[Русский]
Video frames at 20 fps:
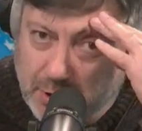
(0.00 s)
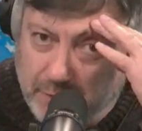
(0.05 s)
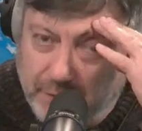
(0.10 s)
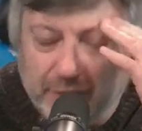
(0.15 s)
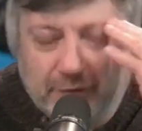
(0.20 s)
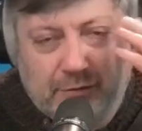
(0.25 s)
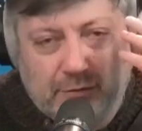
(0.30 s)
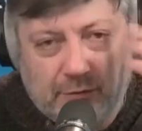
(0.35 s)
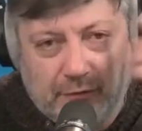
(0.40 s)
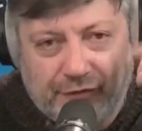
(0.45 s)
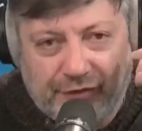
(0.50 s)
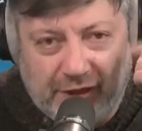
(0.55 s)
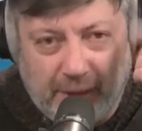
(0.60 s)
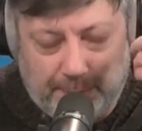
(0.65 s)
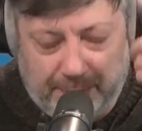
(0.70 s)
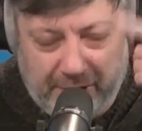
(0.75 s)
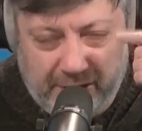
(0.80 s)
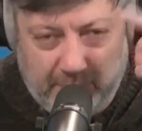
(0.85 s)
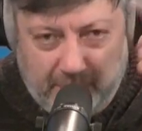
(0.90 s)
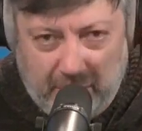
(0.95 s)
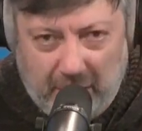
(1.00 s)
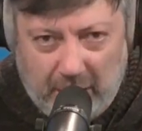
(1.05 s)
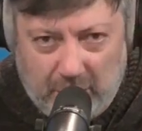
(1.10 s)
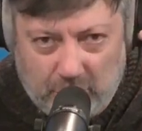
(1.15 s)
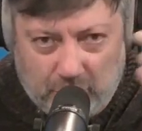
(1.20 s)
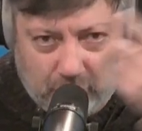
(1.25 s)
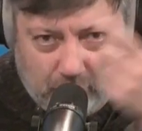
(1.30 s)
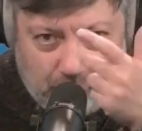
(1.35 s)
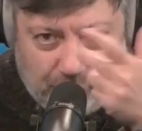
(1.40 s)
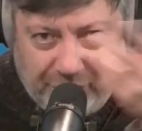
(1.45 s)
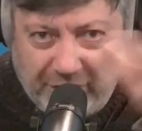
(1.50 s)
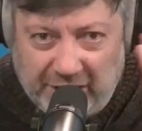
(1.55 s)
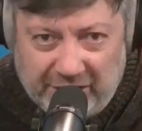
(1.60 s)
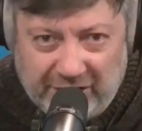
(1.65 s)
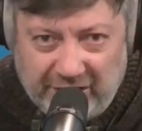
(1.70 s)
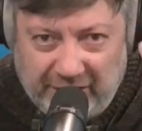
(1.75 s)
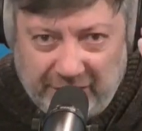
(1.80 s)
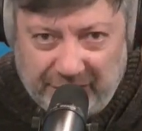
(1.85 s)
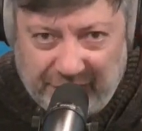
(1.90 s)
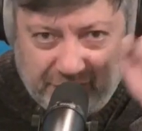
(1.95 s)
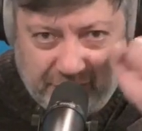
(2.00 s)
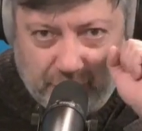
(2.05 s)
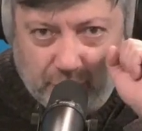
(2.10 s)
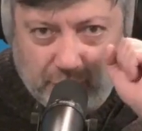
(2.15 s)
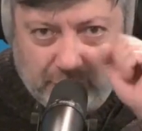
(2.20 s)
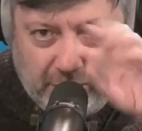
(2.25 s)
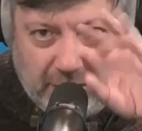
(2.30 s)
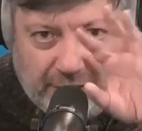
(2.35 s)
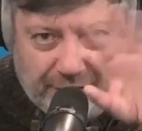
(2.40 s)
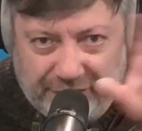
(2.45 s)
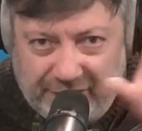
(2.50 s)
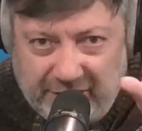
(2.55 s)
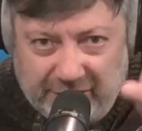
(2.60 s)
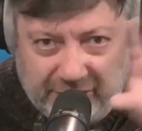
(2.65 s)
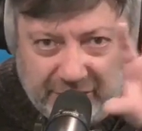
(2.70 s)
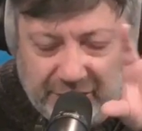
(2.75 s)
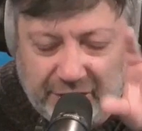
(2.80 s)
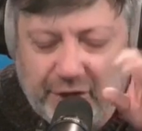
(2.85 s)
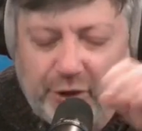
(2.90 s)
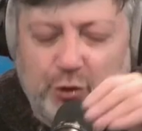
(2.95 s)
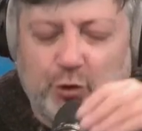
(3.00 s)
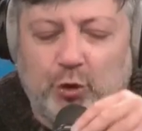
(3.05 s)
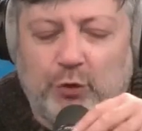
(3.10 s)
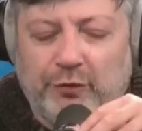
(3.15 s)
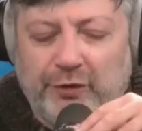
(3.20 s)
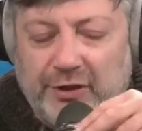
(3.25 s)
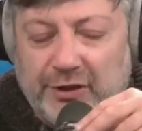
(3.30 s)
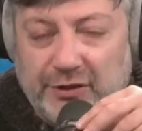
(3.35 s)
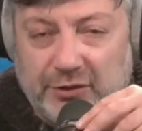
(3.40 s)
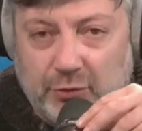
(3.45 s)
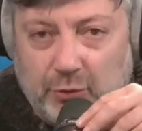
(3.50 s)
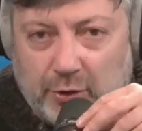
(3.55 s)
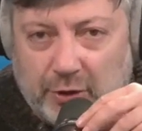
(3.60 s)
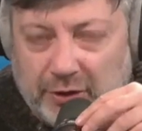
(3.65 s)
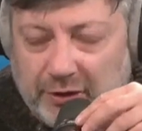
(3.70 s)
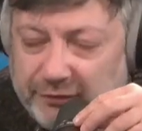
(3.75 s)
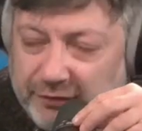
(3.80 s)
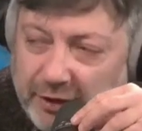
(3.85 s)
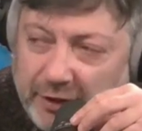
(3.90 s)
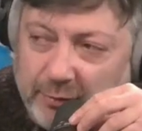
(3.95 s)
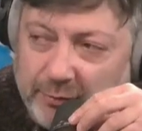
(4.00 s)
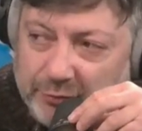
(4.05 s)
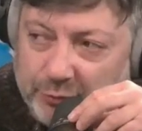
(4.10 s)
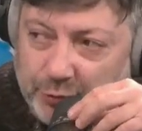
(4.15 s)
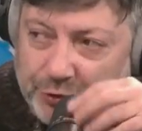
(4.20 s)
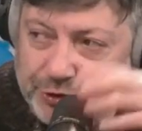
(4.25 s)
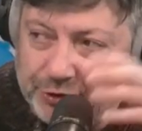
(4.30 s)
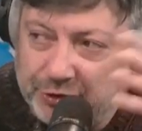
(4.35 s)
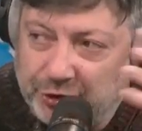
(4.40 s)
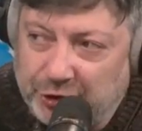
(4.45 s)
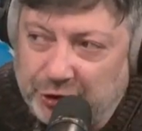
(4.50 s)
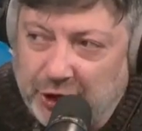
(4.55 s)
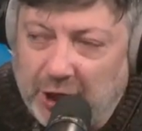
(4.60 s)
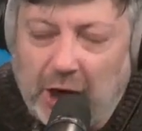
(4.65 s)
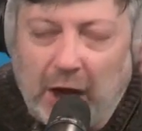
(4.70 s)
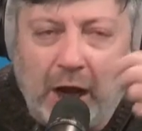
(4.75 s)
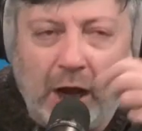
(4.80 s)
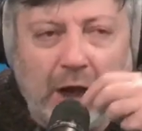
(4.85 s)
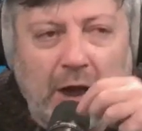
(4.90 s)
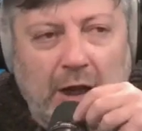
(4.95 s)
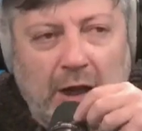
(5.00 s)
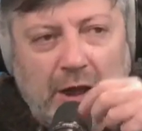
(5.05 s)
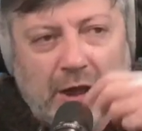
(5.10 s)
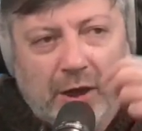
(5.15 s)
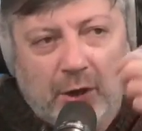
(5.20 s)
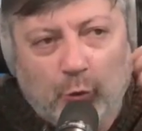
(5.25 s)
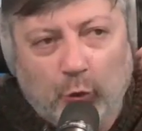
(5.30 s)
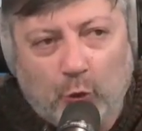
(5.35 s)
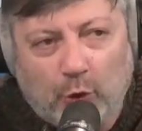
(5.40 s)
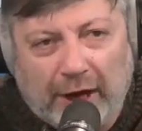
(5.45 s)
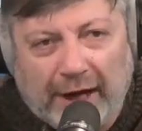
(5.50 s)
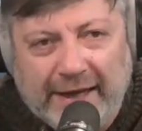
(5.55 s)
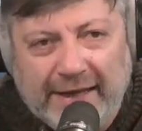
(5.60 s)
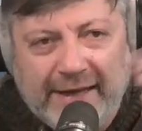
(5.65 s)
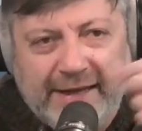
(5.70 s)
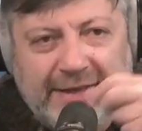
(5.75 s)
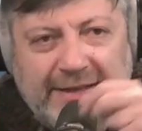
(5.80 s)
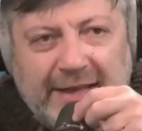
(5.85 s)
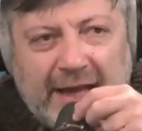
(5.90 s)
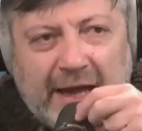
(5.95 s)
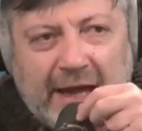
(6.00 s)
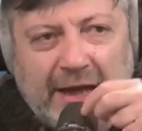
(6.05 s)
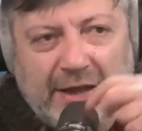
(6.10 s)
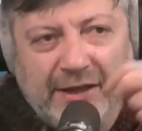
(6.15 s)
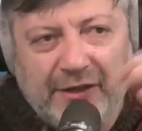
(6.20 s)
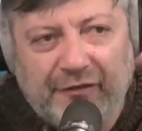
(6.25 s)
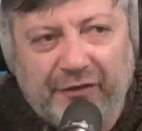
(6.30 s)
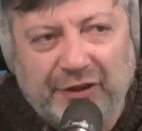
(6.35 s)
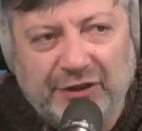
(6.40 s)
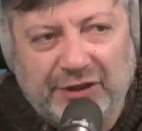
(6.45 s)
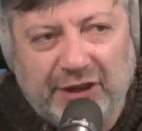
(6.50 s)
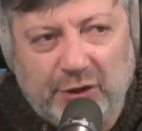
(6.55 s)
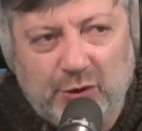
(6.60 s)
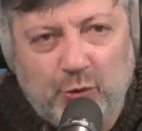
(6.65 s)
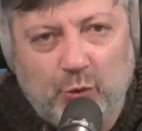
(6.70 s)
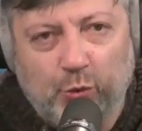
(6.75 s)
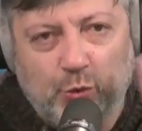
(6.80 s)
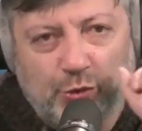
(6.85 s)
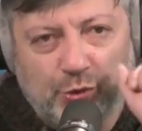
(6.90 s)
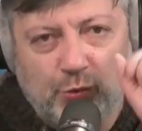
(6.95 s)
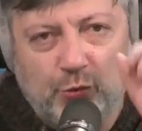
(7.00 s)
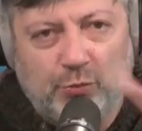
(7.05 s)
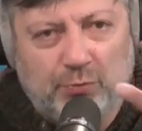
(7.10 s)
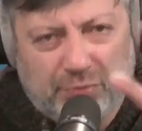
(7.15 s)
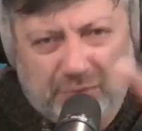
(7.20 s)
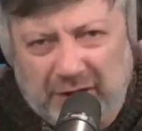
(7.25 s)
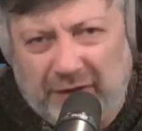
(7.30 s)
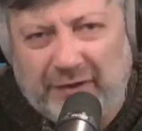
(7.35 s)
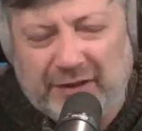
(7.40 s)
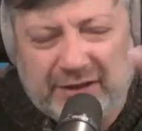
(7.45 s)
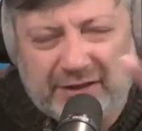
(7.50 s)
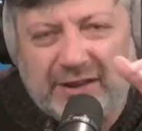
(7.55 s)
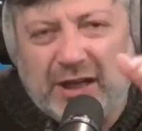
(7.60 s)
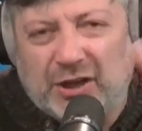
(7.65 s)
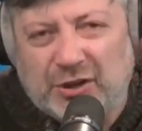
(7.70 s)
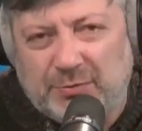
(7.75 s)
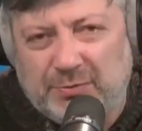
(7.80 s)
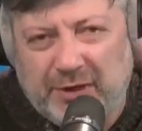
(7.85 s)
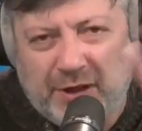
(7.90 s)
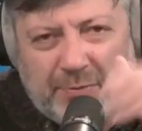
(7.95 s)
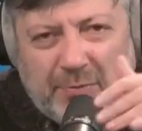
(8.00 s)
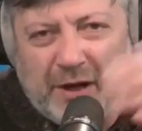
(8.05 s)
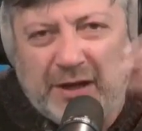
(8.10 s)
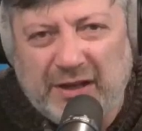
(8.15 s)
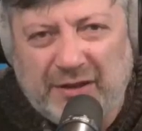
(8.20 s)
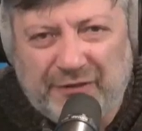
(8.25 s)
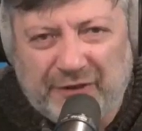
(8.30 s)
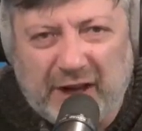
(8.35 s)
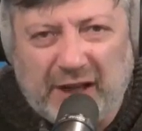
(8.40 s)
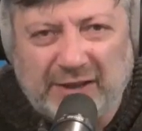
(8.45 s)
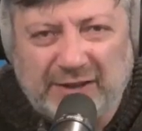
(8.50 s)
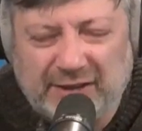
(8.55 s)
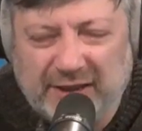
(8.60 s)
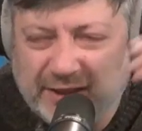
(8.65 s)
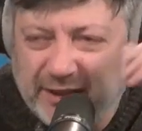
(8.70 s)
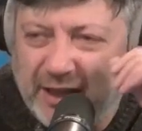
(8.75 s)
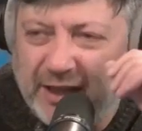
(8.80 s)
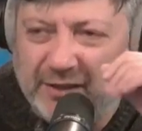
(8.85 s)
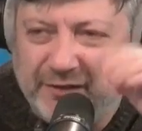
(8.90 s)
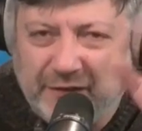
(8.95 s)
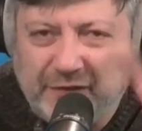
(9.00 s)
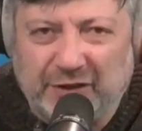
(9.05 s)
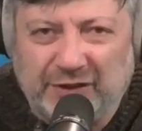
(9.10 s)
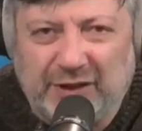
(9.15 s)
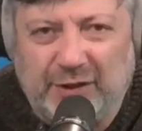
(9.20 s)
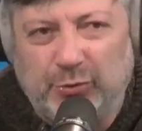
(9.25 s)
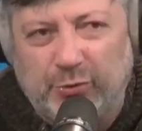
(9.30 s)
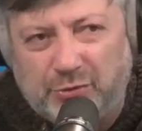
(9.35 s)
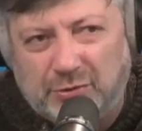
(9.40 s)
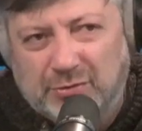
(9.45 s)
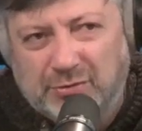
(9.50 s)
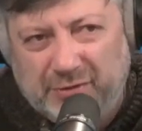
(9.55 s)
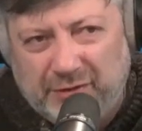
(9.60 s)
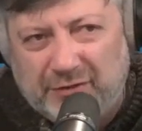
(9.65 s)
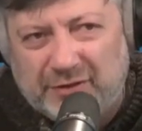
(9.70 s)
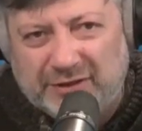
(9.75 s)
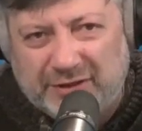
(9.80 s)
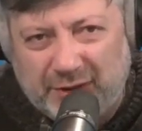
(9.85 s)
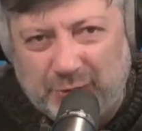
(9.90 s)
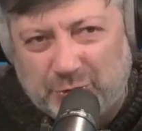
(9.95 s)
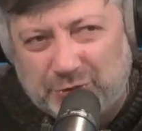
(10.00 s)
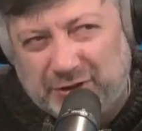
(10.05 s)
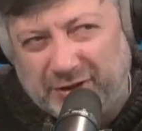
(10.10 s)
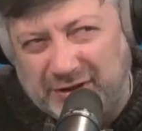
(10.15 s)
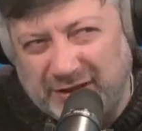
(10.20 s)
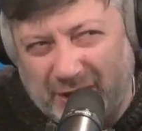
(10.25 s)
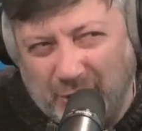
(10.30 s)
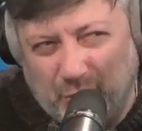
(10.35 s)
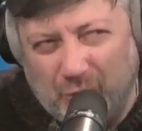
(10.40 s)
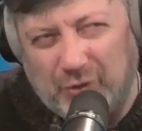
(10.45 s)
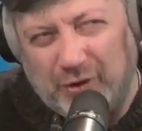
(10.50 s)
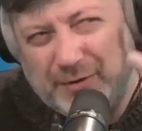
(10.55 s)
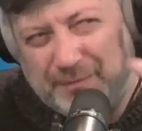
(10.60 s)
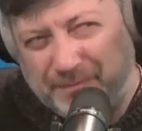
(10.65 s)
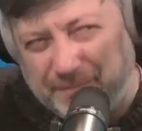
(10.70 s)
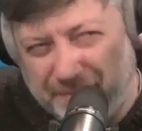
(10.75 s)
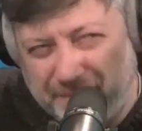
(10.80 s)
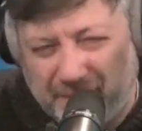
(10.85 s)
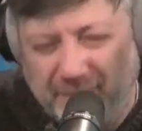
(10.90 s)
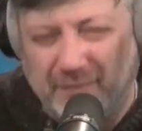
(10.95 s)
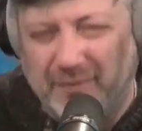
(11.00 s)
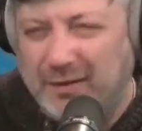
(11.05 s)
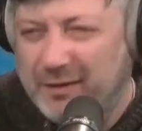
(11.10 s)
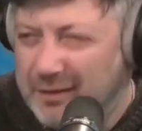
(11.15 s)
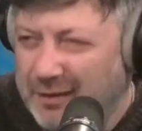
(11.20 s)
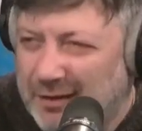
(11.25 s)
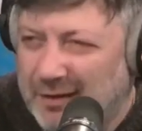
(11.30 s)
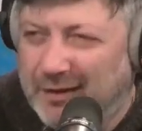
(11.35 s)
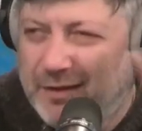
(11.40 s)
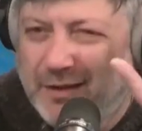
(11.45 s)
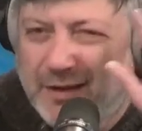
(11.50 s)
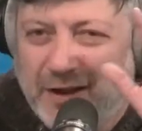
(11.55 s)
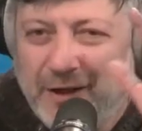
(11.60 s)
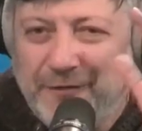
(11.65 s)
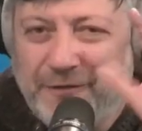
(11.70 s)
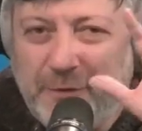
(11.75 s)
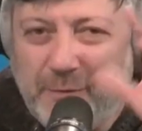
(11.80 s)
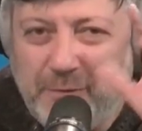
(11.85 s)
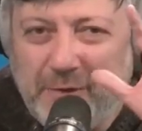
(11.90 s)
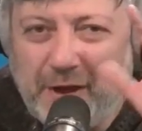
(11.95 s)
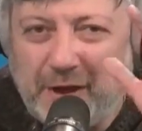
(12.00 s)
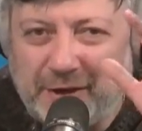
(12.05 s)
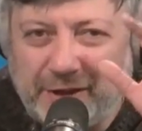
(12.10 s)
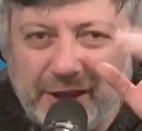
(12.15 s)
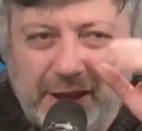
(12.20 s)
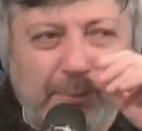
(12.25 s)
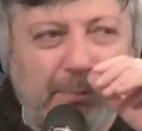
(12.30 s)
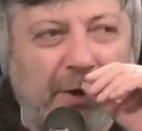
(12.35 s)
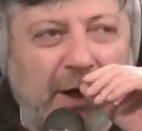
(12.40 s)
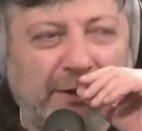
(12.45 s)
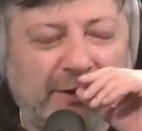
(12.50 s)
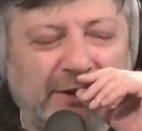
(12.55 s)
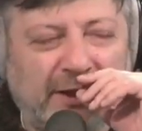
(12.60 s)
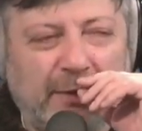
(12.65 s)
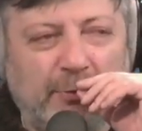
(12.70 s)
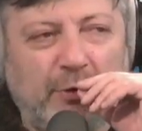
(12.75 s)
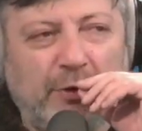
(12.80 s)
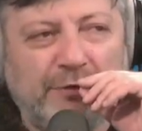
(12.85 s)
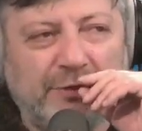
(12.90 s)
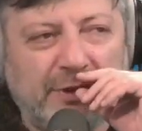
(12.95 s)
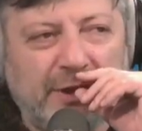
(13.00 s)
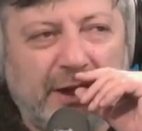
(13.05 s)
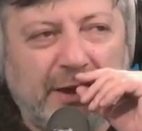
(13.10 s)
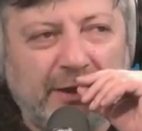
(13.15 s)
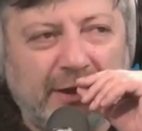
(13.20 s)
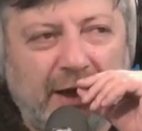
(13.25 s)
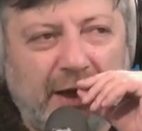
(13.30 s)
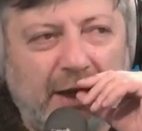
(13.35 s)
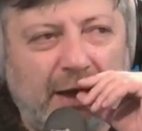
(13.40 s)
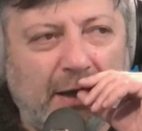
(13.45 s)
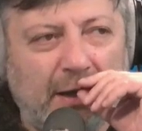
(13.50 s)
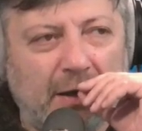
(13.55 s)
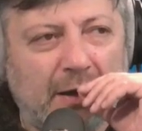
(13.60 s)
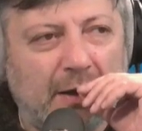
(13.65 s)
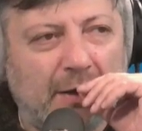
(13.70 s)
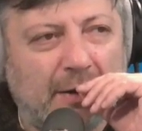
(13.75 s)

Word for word: ведь все понимают, участники всего, да, все заинтересованные стороны, в данном случае США, Украина, Евросоюз, ну, давайте скажем, Германия, Франция, да, Евросоюз. Евросоюз это такое эфемерное бади, на мой взгляд, да.